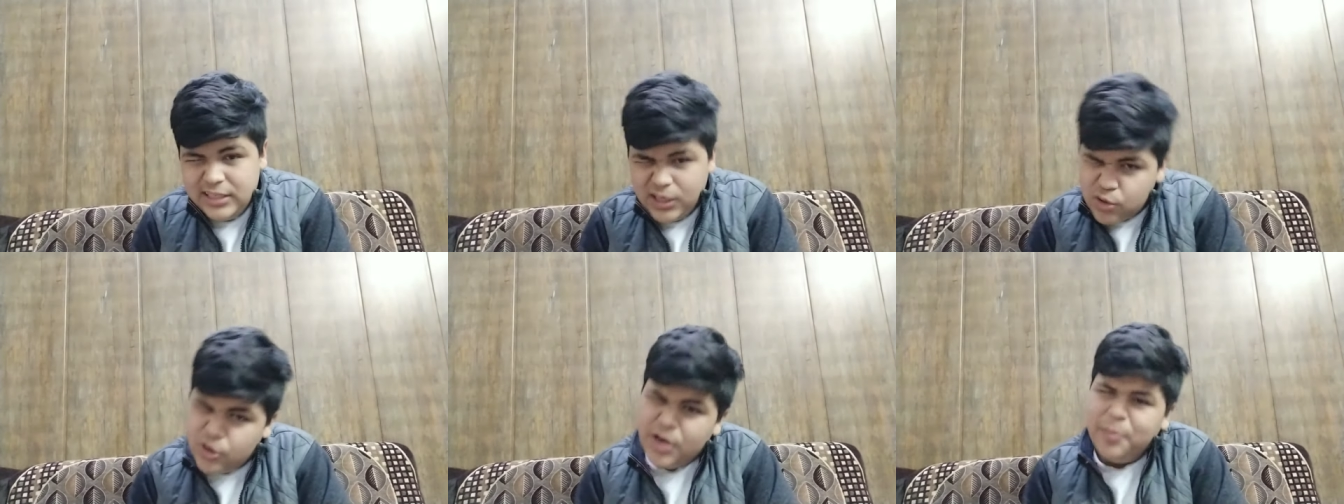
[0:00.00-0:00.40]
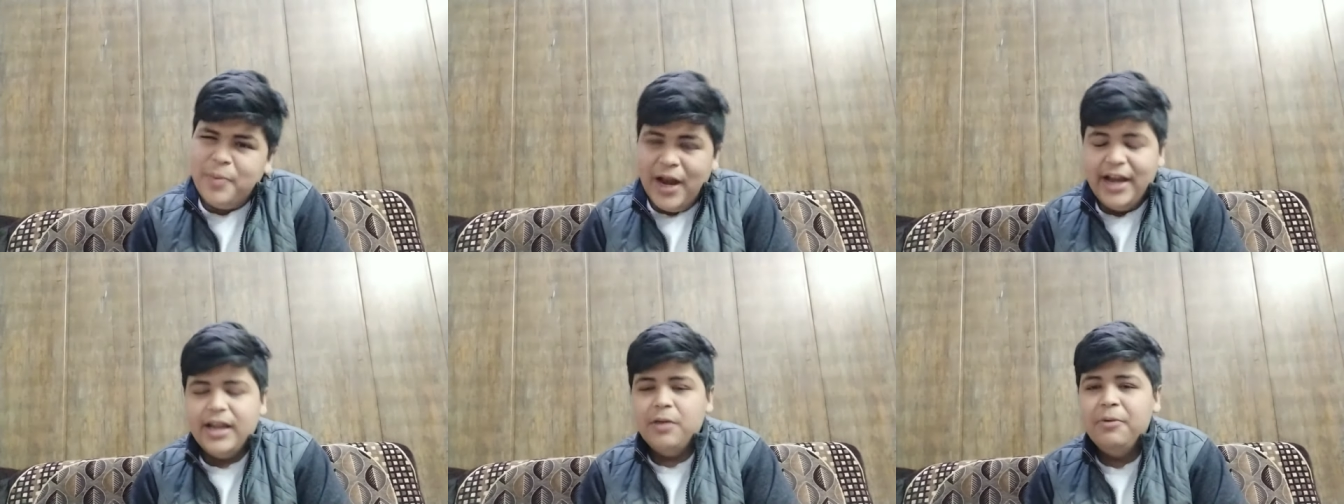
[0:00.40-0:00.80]
ये थोड़ी
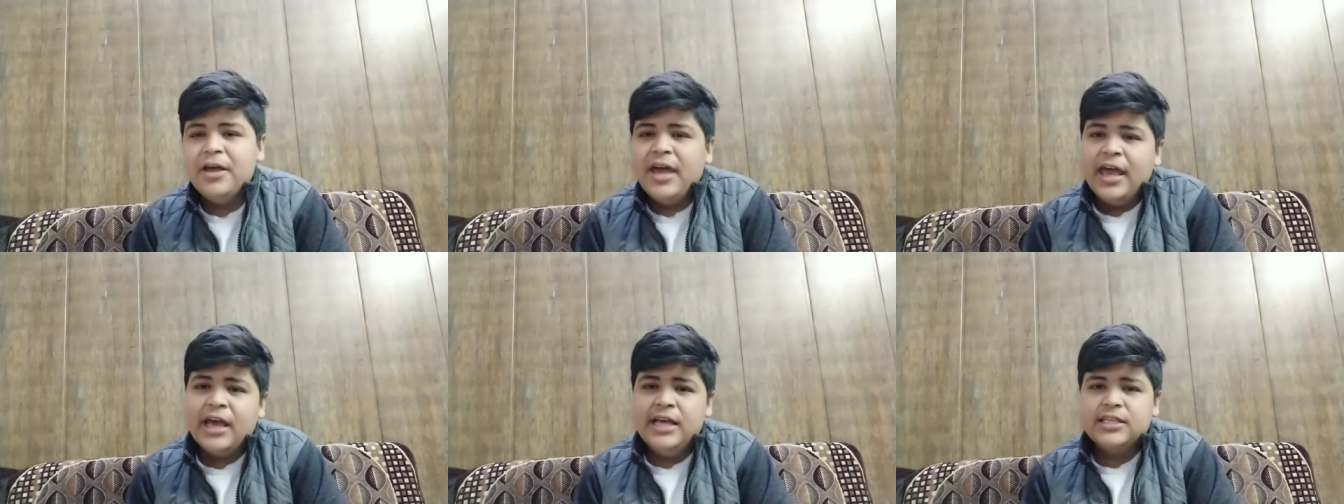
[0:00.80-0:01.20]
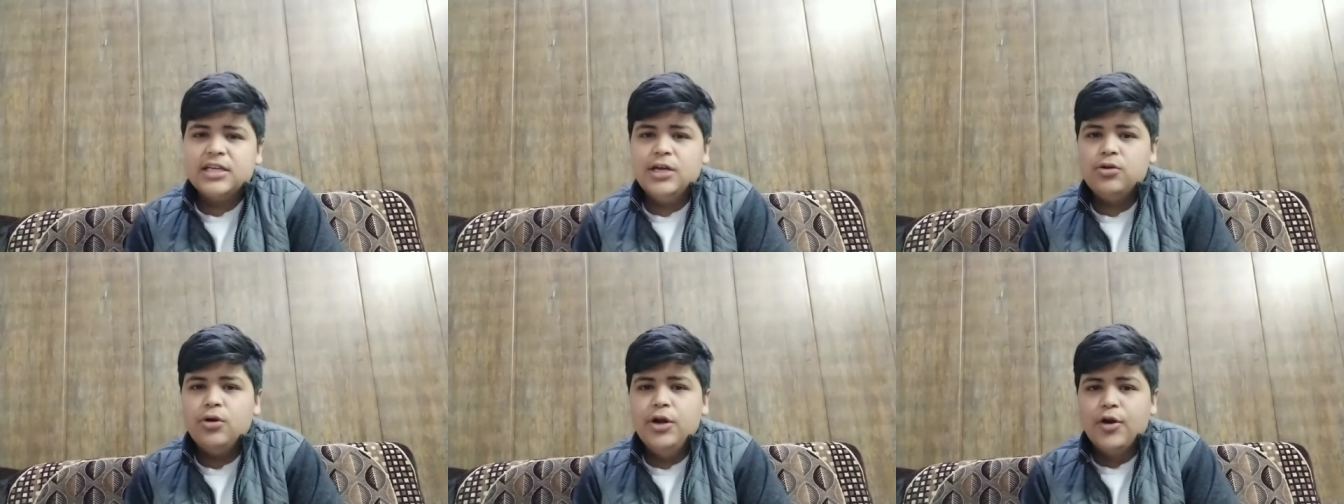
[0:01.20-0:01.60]
बैटरी भी खाएगा
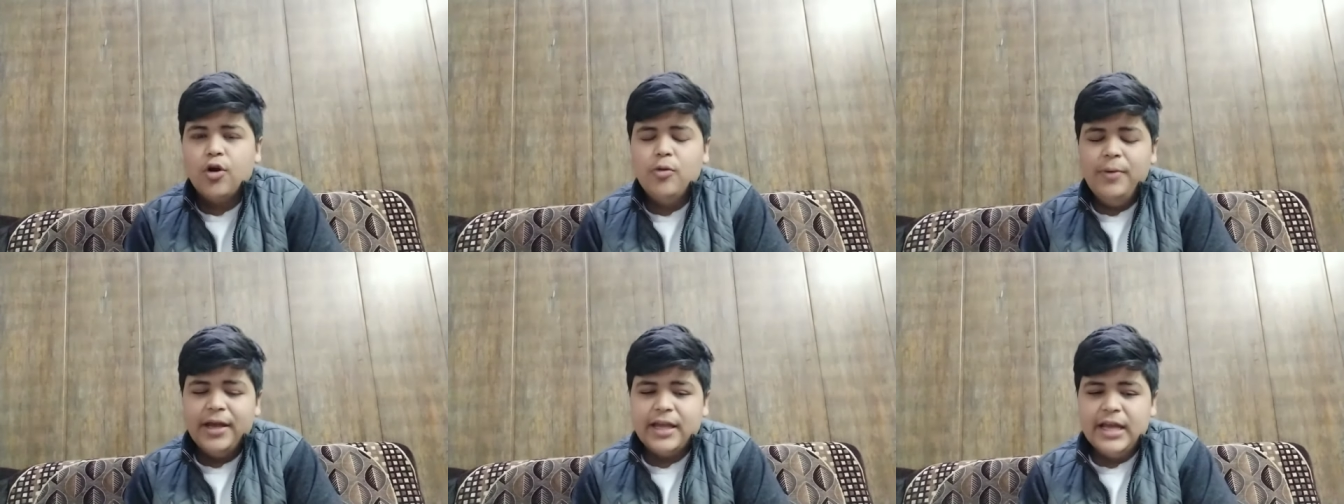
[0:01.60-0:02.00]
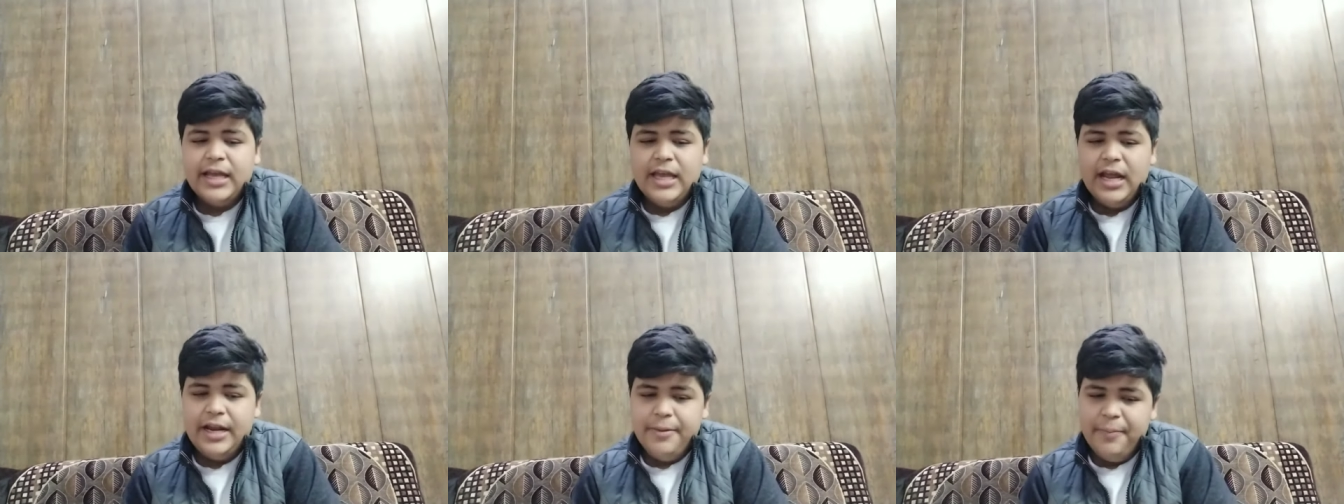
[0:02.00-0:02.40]
इसका थोड़ा ड्रॉबैक है
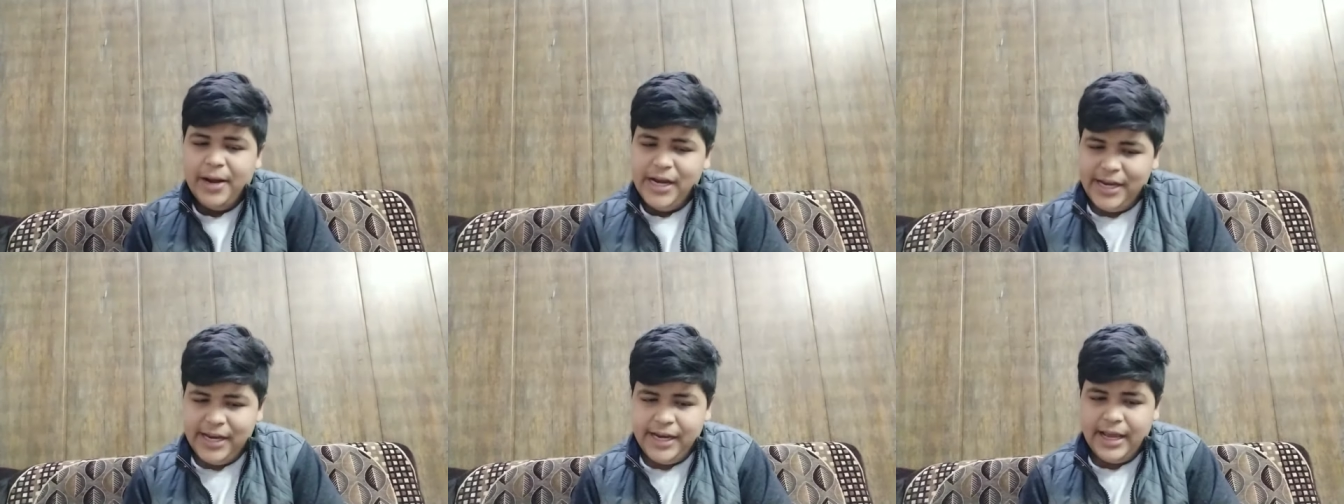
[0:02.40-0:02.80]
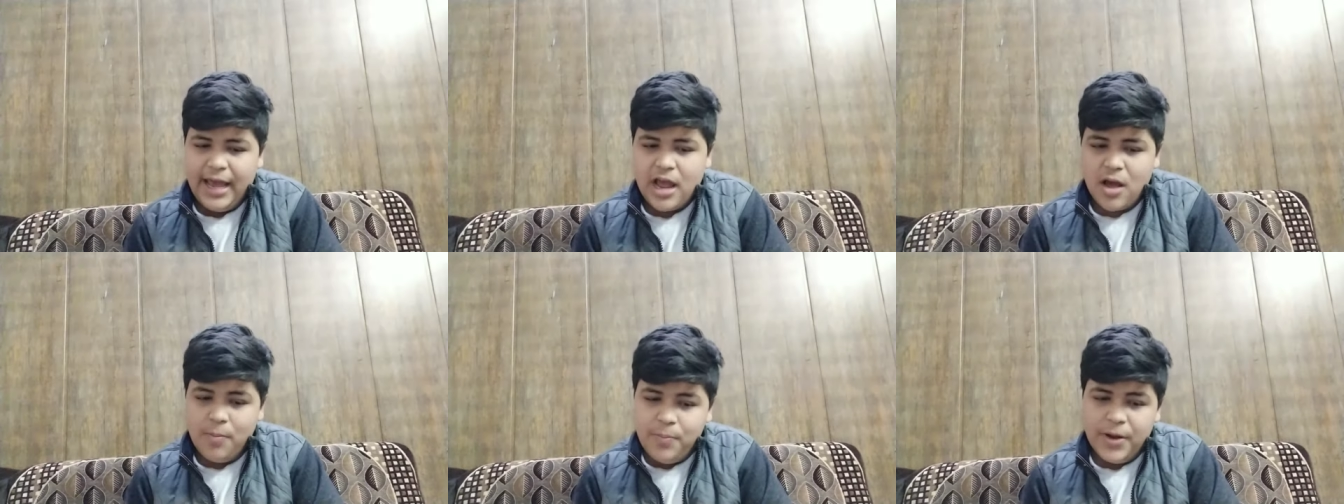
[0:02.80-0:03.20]
कि यार ये बैटरी
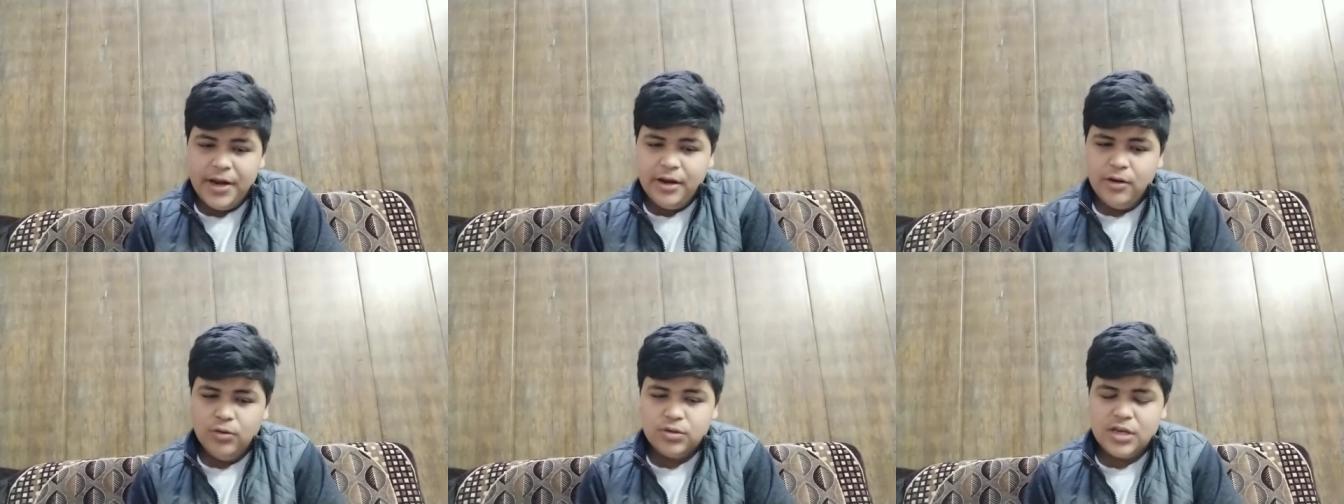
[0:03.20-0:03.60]
खाएगा पर